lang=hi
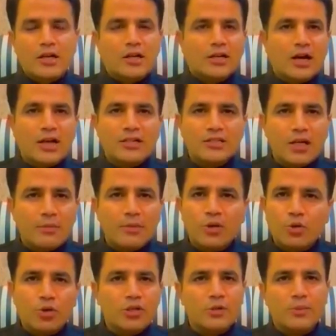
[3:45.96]
खान साहब ने
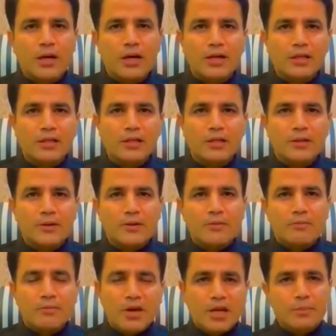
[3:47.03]
कोई डिमांड नहीं की
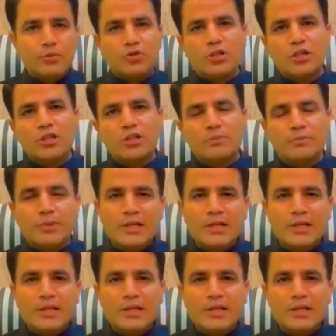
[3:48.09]
मैंने पूछा कि जी